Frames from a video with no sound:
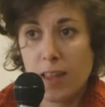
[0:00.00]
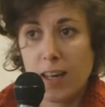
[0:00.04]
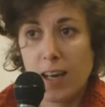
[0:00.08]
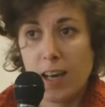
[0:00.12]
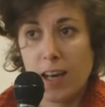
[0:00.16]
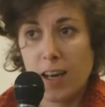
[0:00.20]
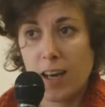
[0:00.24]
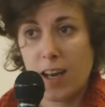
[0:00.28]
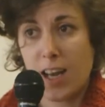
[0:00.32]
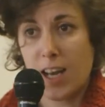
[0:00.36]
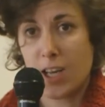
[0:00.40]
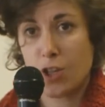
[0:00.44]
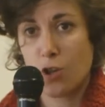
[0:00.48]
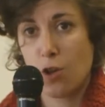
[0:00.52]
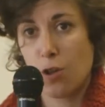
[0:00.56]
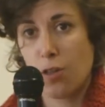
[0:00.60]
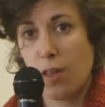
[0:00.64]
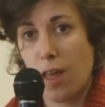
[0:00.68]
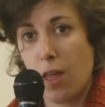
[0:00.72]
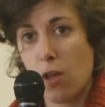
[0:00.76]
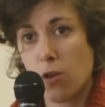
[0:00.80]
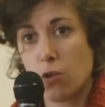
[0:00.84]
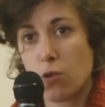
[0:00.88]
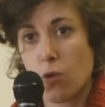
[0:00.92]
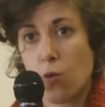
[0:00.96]
vez tienen
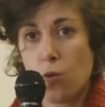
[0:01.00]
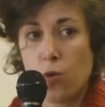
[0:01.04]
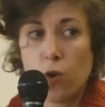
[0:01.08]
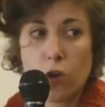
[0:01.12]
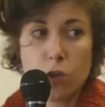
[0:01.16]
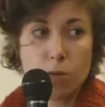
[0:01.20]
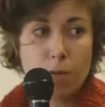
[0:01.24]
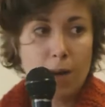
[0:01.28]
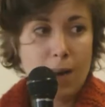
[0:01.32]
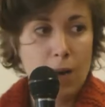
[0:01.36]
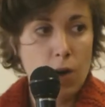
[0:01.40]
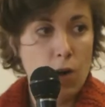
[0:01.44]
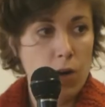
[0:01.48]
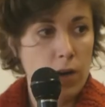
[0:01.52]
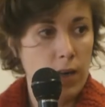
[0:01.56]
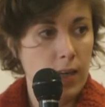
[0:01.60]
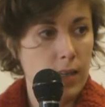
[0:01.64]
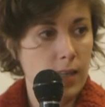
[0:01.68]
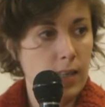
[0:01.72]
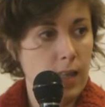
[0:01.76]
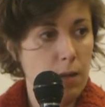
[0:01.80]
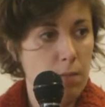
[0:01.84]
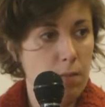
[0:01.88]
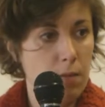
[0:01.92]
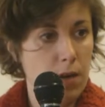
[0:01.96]
asociados unos
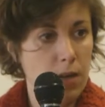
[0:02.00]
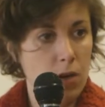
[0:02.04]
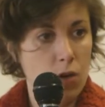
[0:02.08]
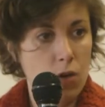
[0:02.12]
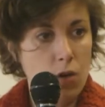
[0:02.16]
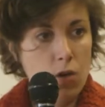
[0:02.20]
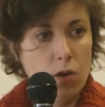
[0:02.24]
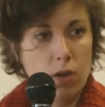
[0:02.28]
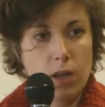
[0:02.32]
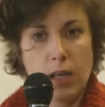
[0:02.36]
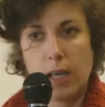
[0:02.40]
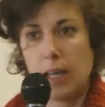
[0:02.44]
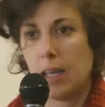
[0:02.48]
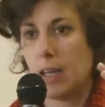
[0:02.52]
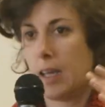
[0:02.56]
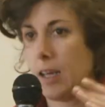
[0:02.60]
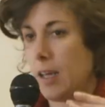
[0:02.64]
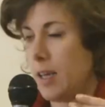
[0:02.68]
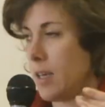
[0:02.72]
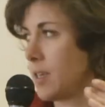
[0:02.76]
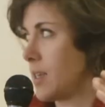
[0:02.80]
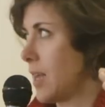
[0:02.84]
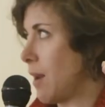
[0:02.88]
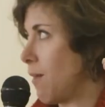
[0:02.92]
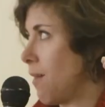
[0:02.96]
valores también, ¿no? Y
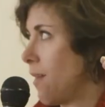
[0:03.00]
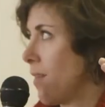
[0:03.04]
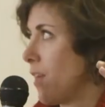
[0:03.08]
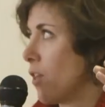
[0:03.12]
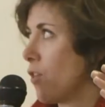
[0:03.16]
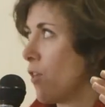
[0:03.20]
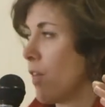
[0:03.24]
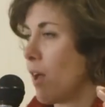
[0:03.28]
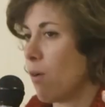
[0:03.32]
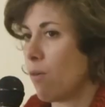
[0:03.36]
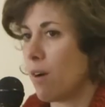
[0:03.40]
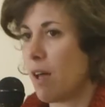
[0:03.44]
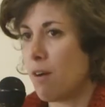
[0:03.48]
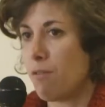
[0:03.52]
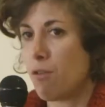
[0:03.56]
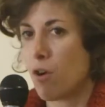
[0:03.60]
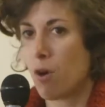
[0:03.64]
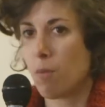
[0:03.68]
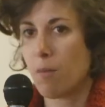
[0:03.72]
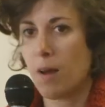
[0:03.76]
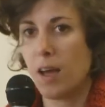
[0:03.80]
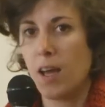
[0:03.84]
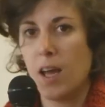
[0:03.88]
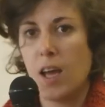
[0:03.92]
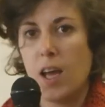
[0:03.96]
estableciendo de alguna
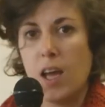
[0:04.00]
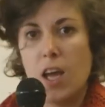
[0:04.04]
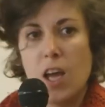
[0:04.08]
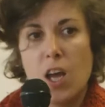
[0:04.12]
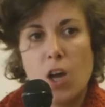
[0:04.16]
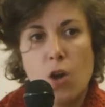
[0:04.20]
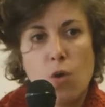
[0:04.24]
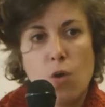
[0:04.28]
forma